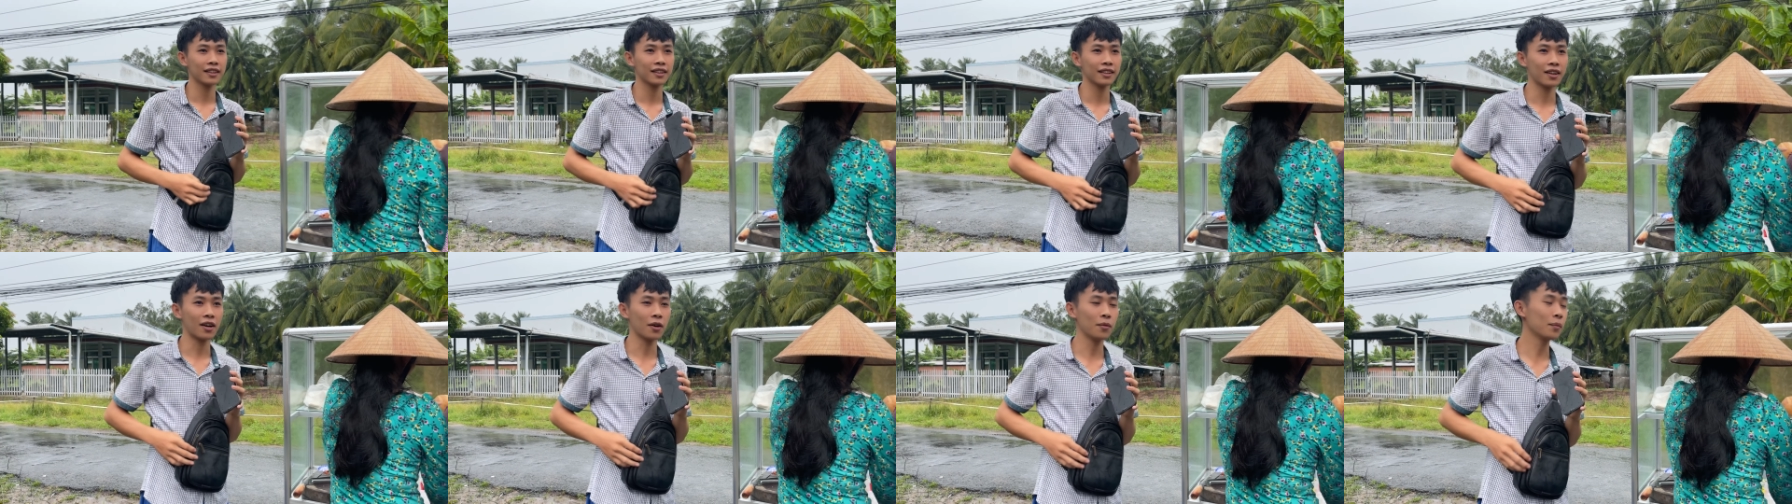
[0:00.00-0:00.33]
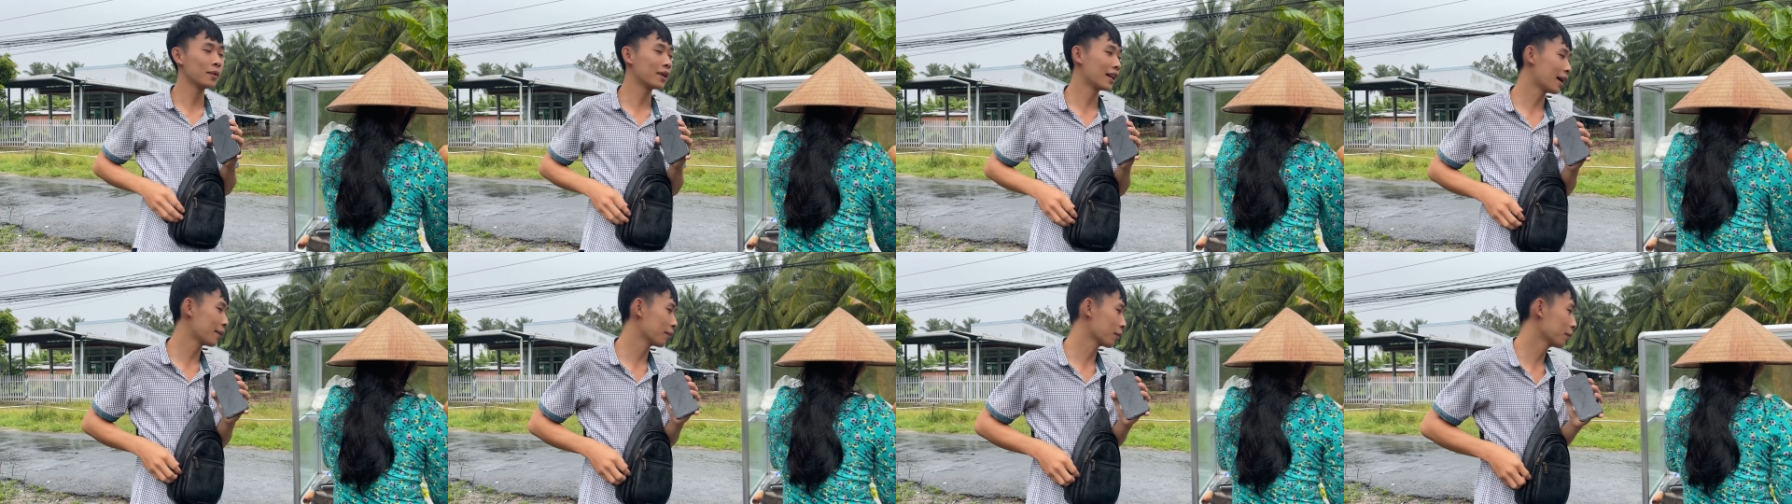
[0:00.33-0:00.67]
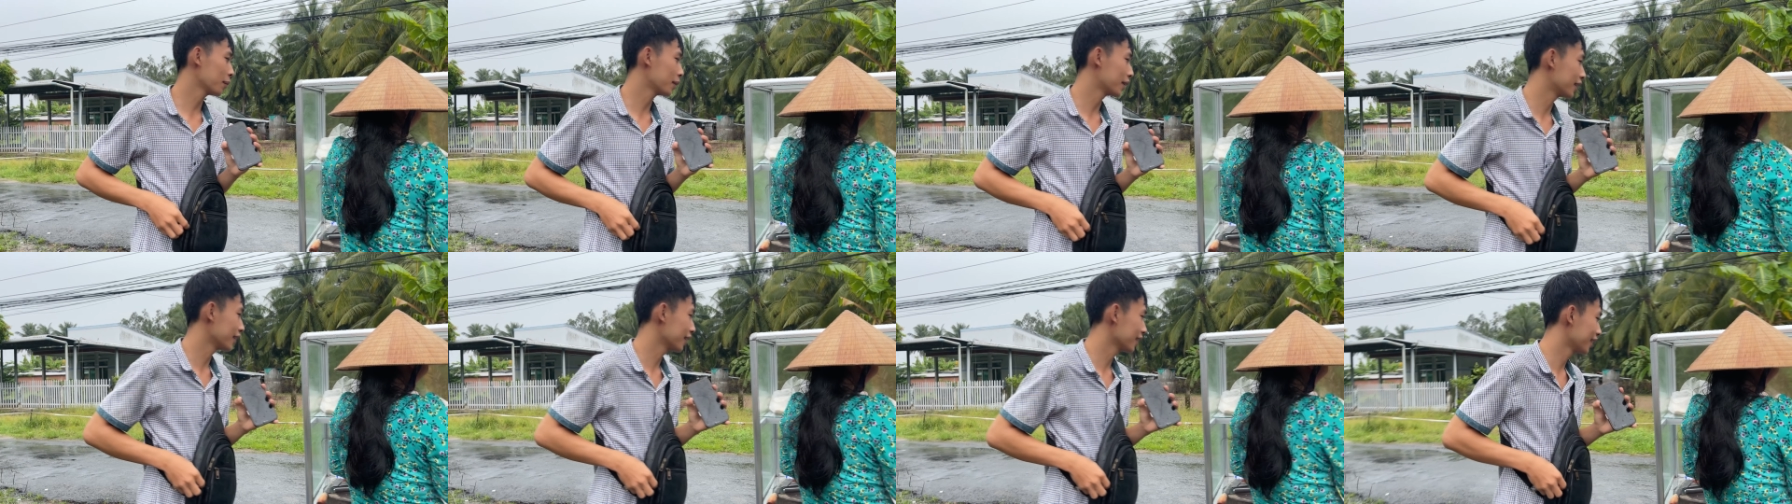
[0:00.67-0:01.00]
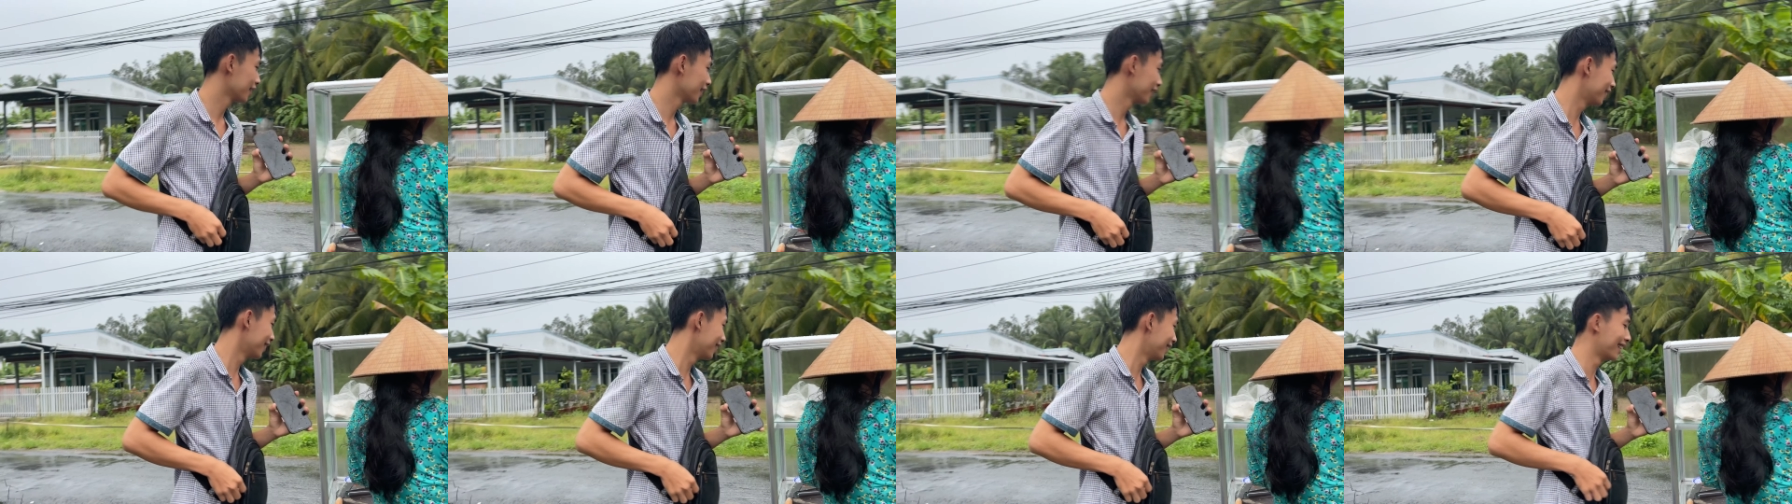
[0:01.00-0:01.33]
Ổ mười lăm cũng được.
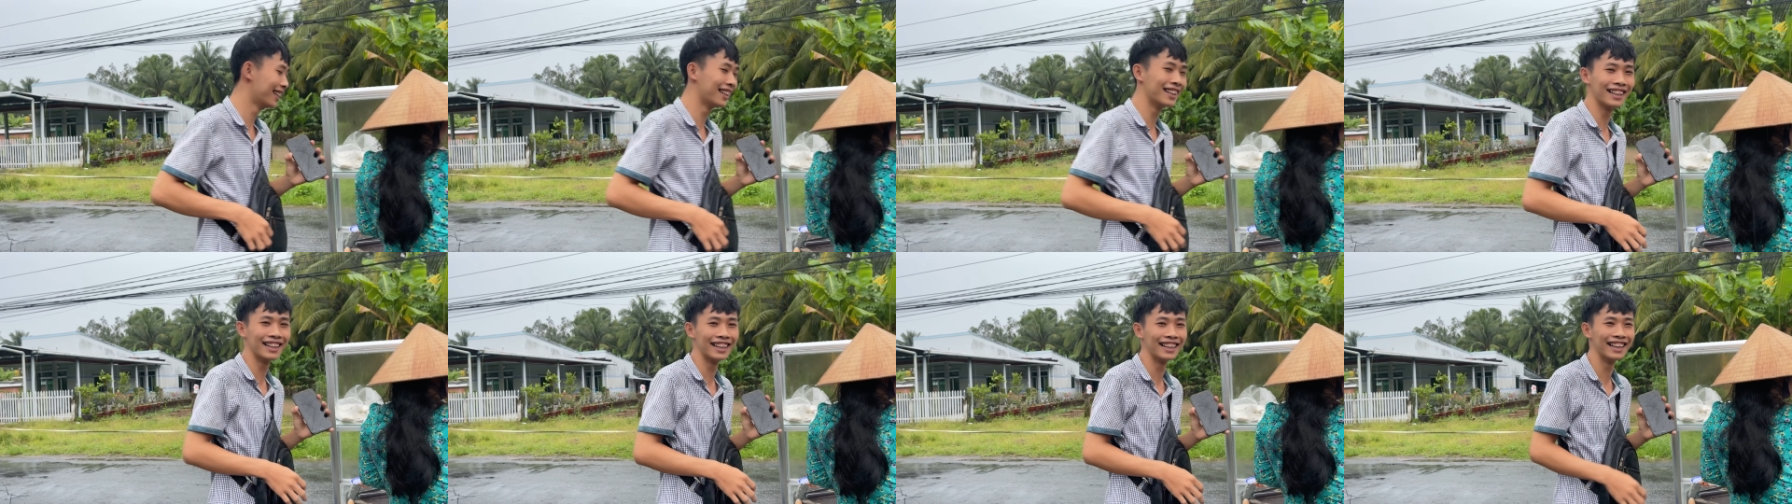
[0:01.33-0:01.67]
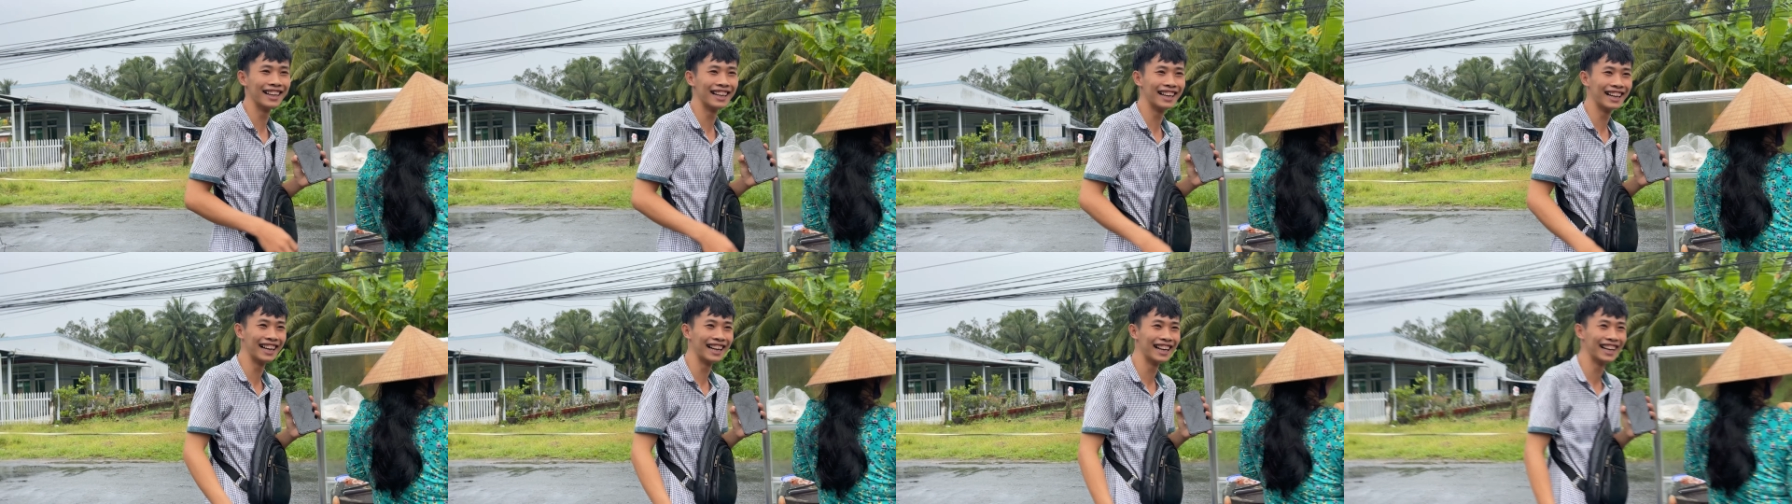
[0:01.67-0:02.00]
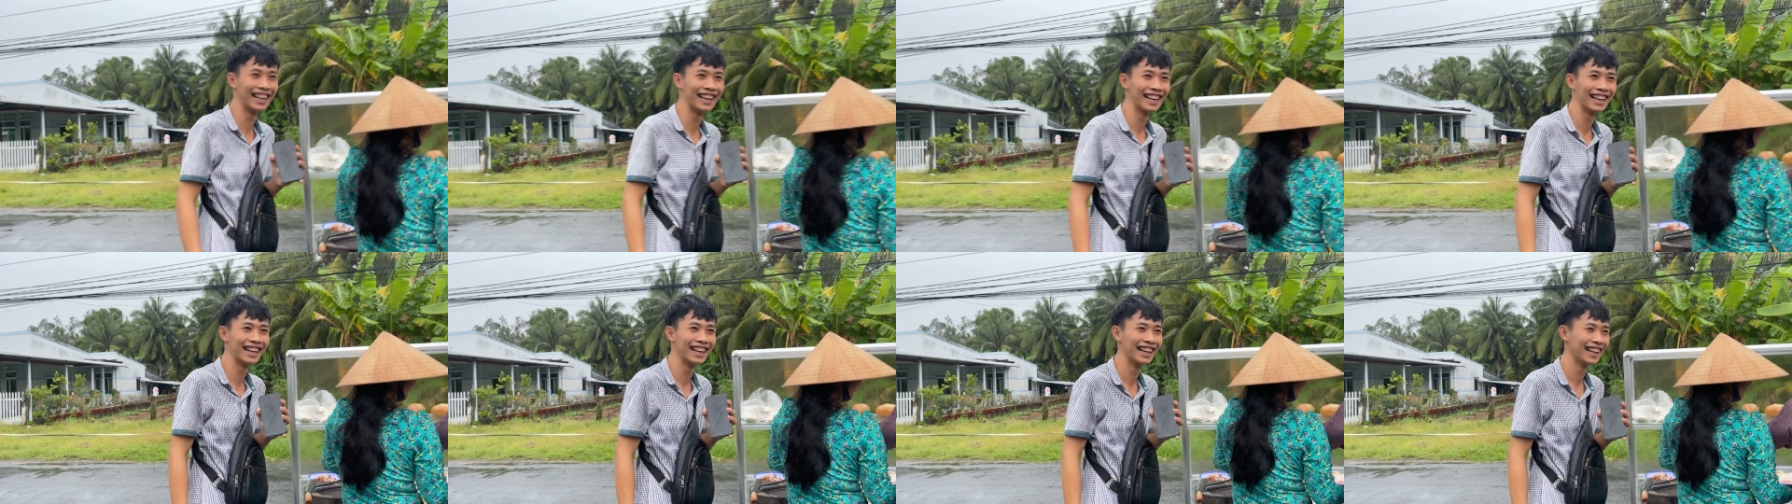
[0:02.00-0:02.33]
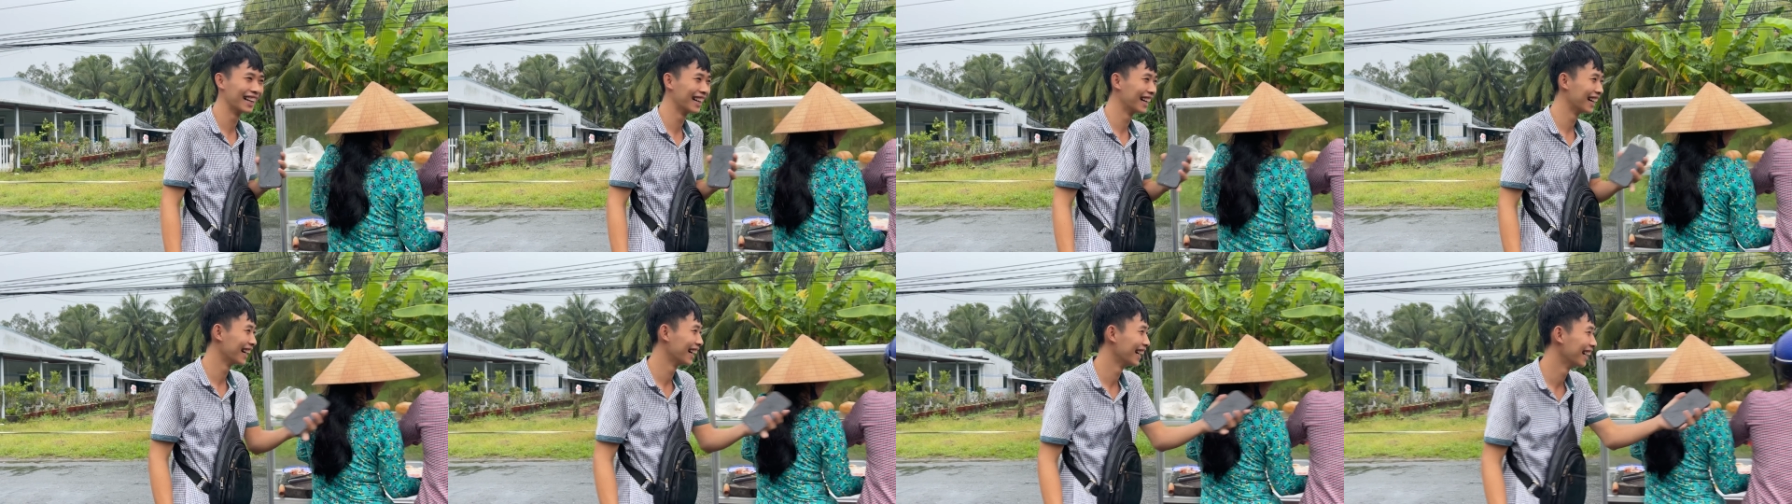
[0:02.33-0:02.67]
Bậy ông ơi, cái trứng ngỗng mà
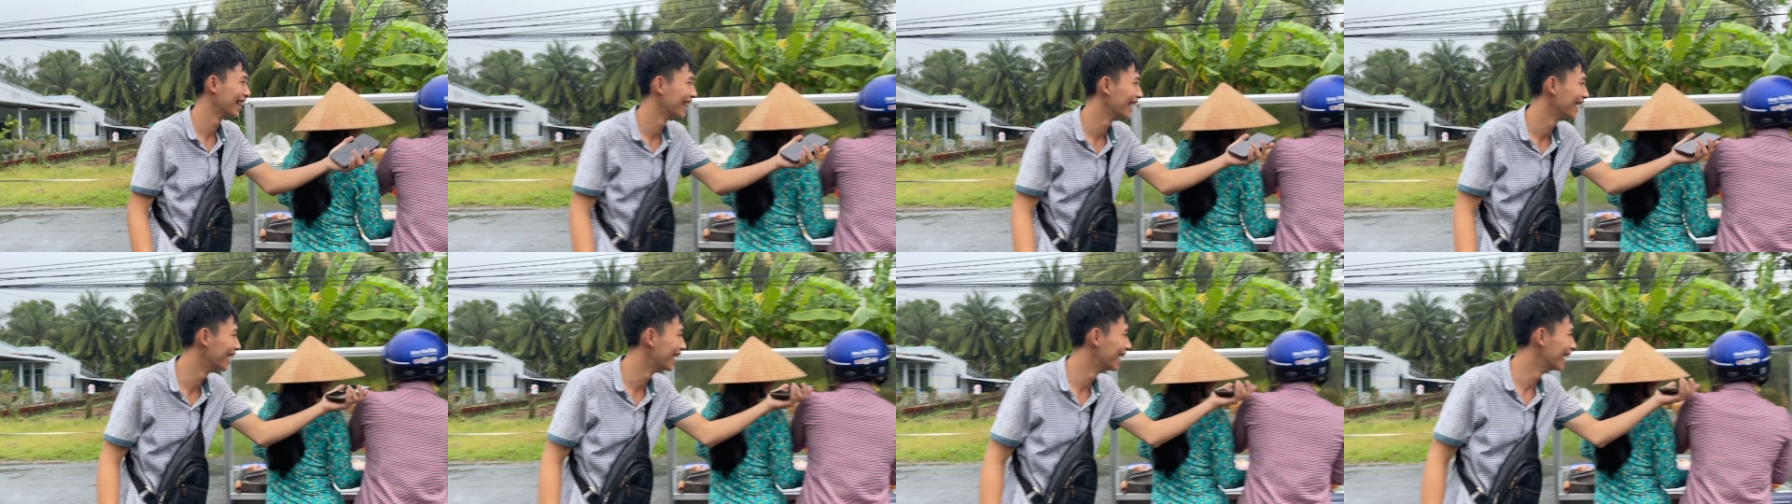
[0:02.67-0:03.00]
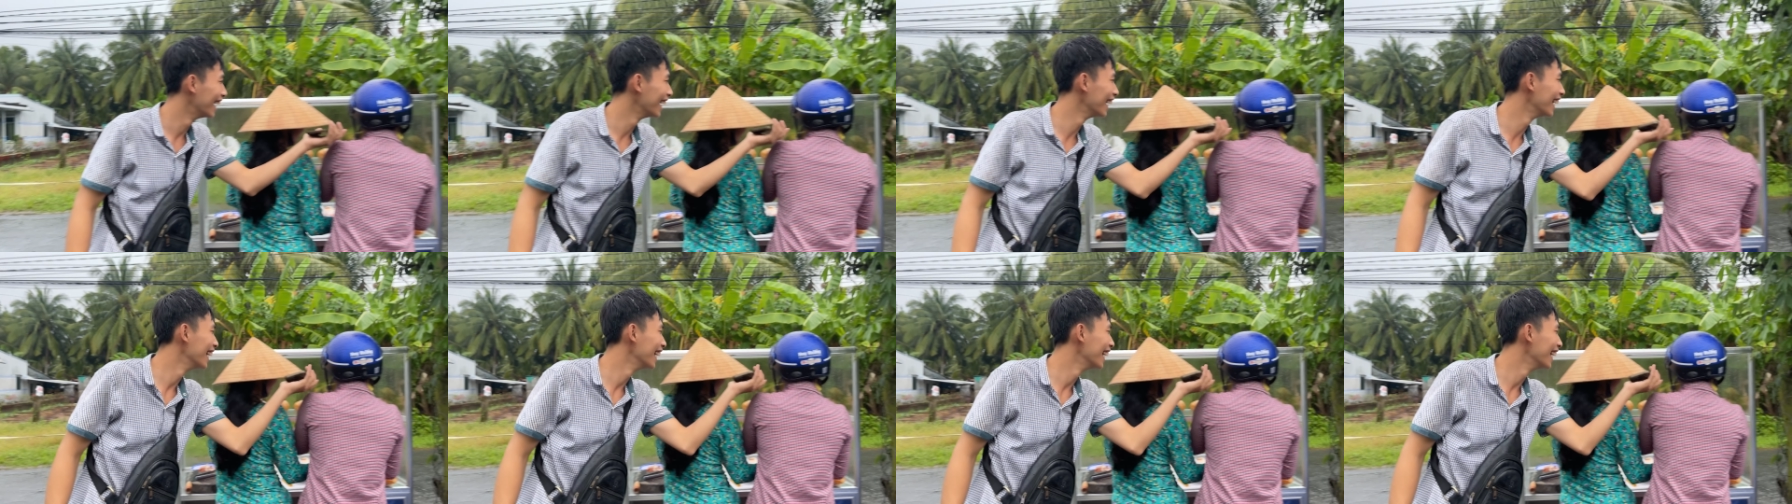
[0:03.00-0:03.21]
ổ mười lăm.